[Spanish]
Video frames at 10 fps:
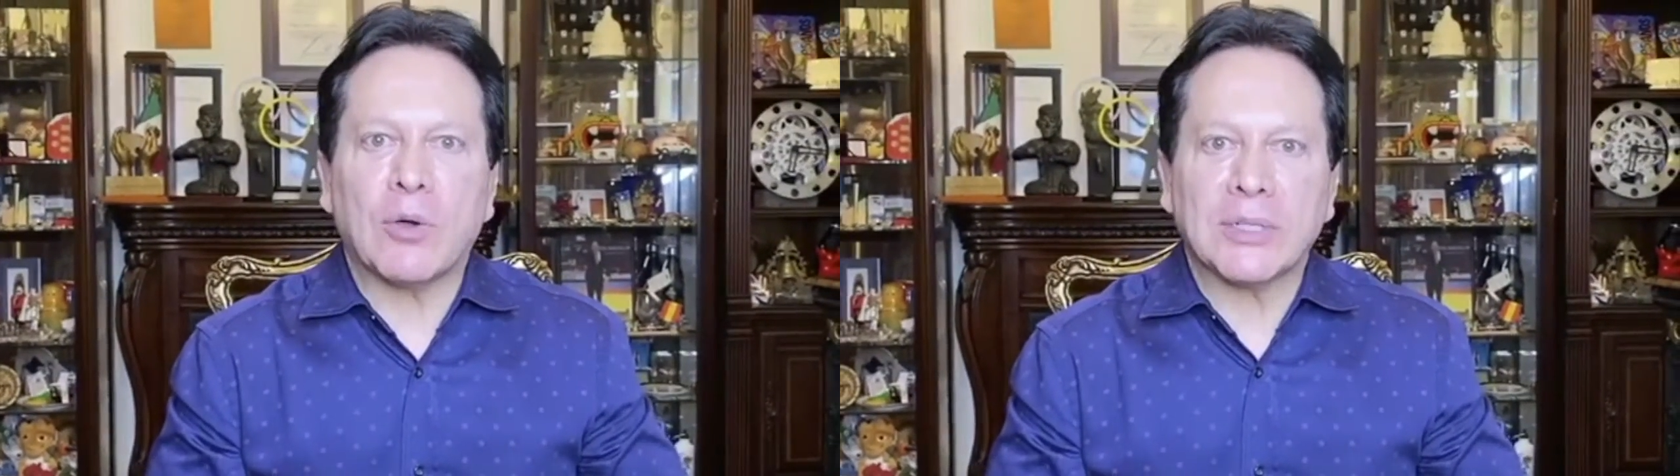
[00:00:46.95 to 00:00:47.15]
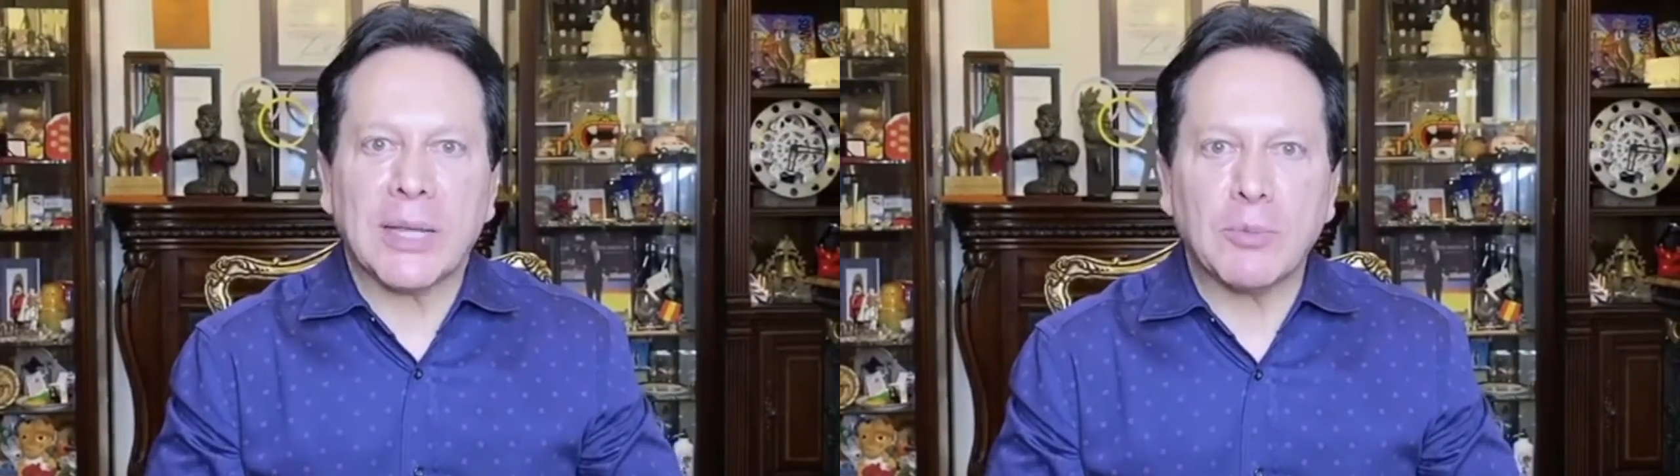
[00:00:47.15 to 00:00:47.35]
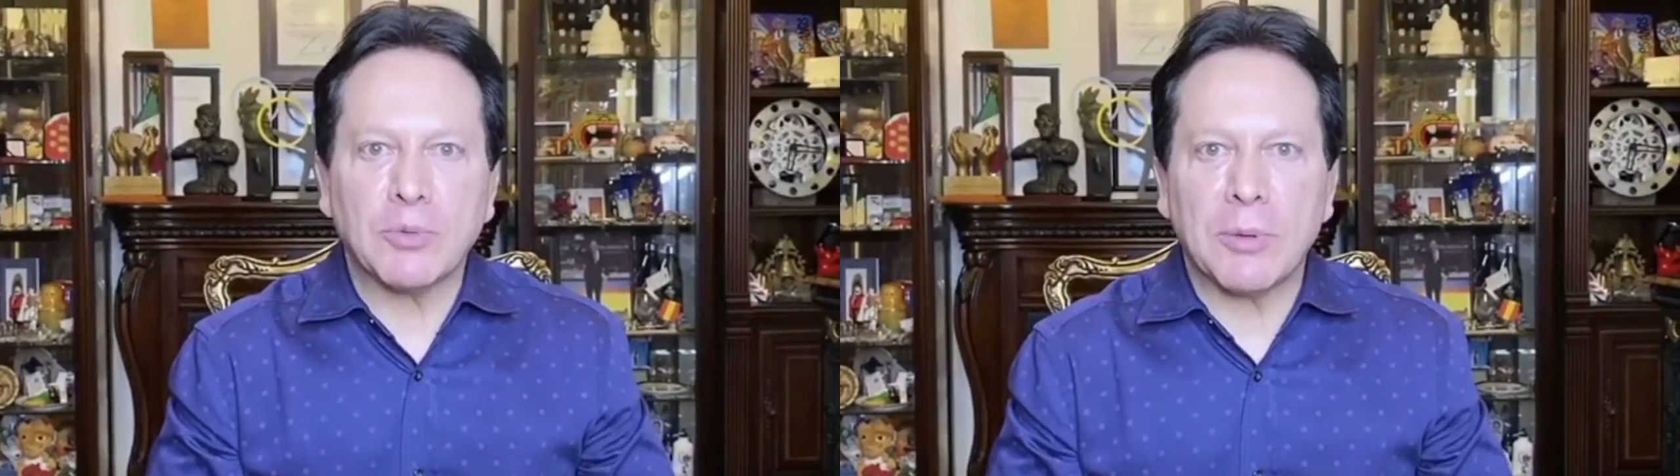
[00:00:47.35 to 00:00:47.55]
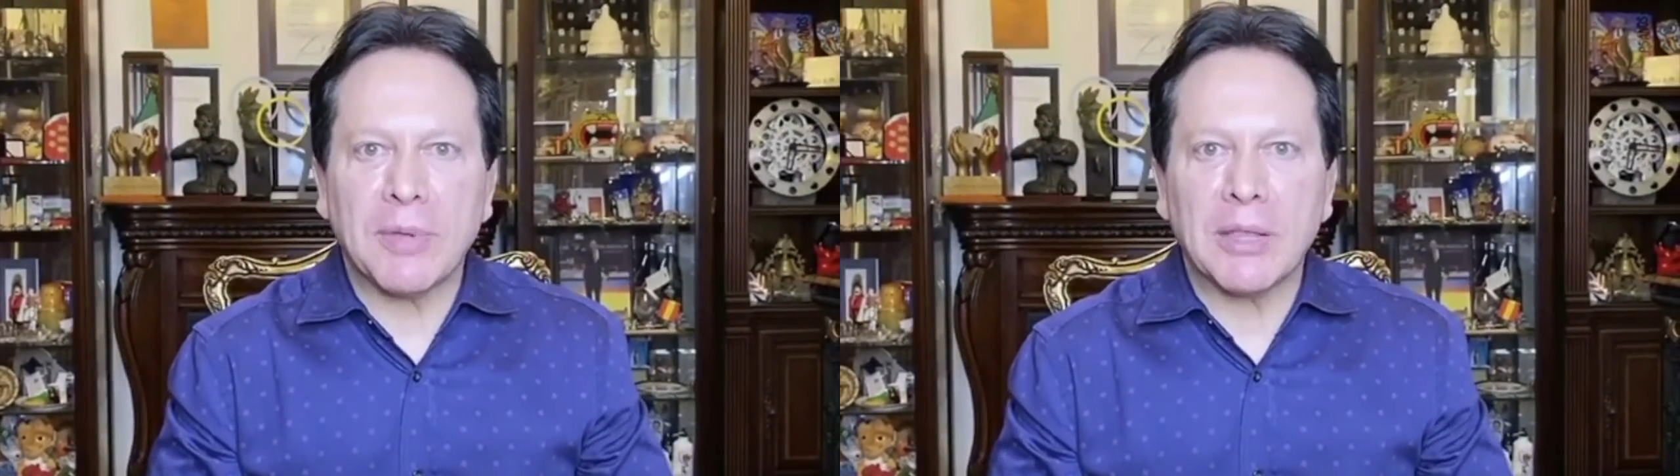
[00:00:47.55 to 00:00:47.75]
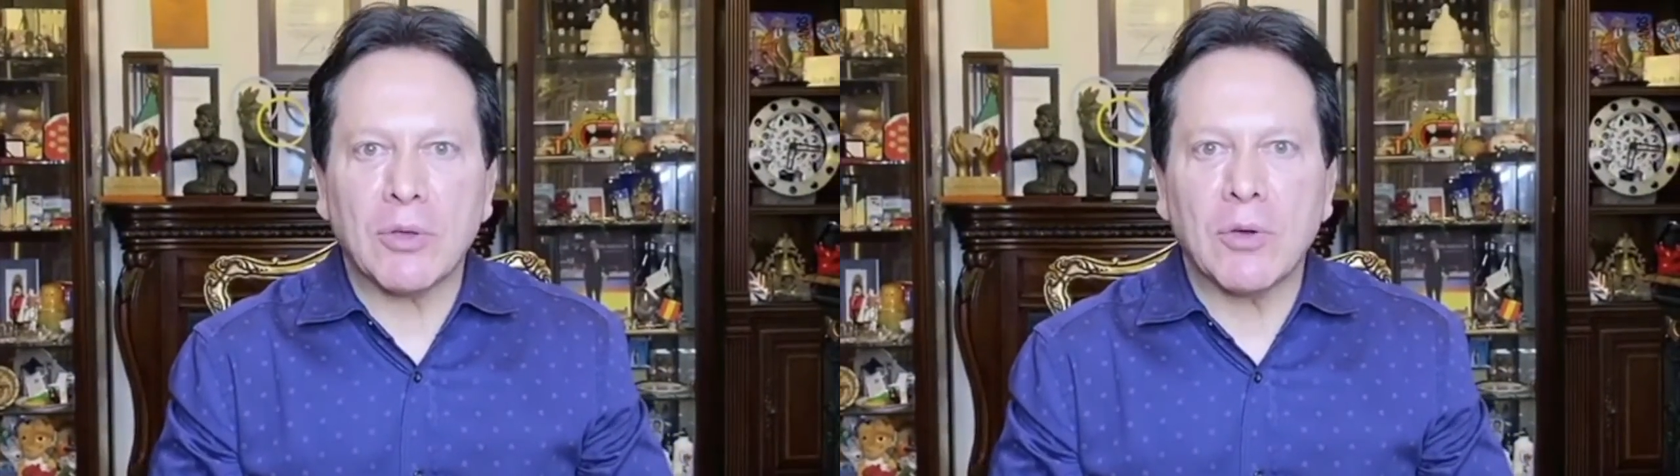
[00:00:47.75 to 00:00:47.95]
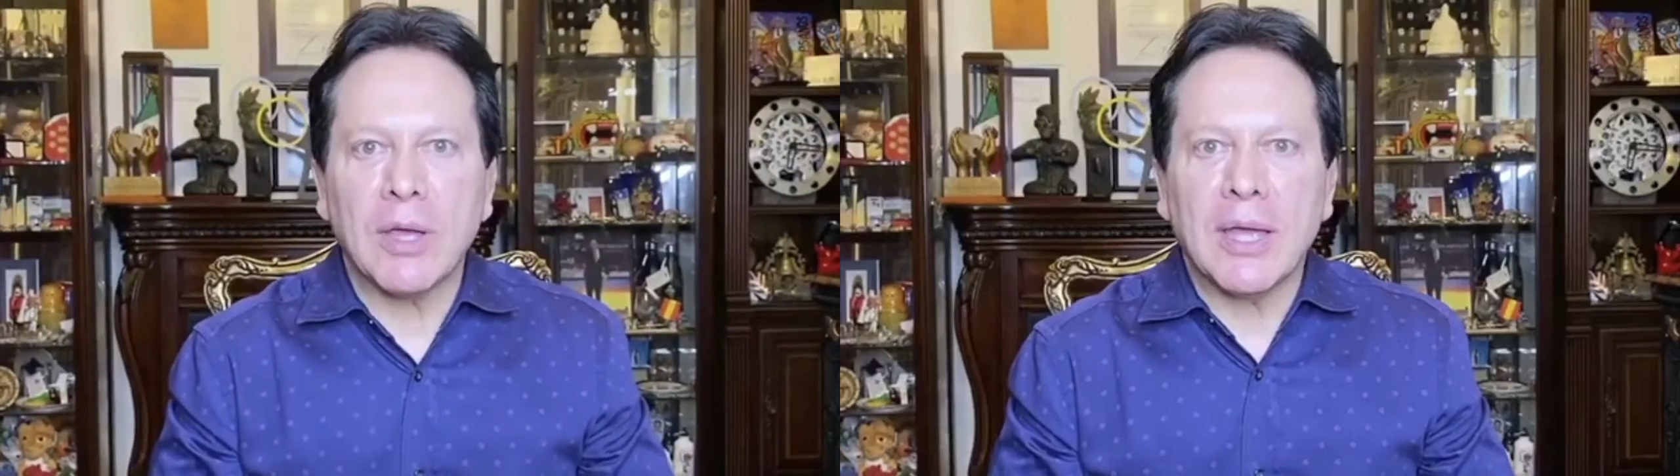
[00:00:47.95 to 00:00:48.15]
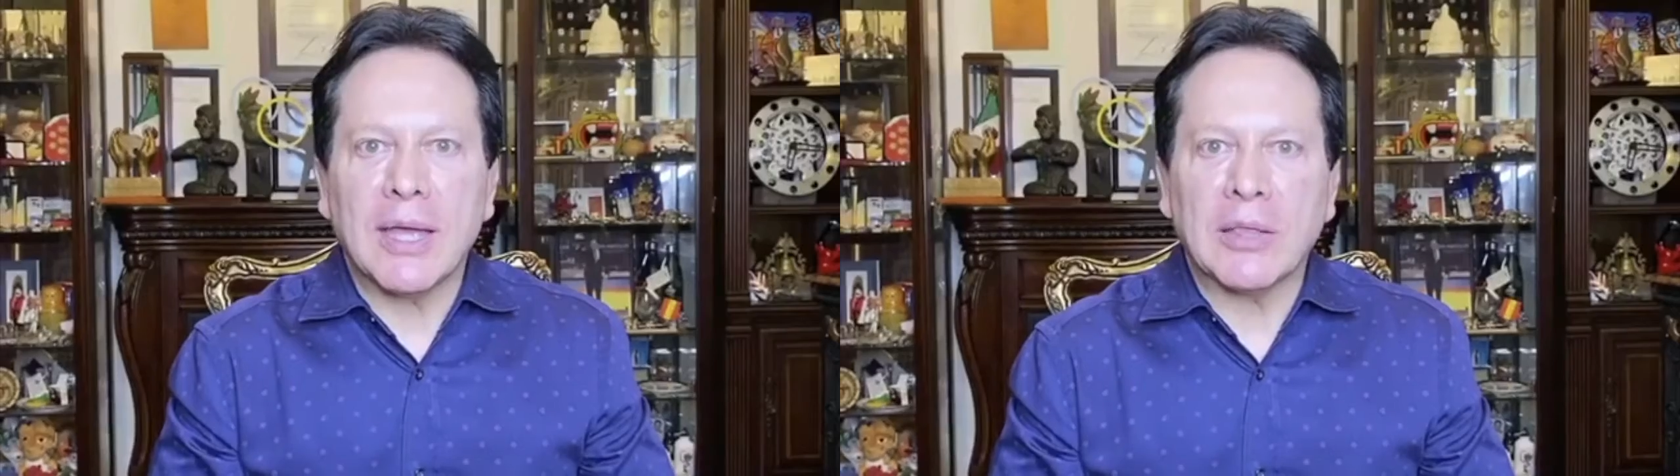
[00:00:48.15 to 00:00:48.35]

a lo que estamos viviendo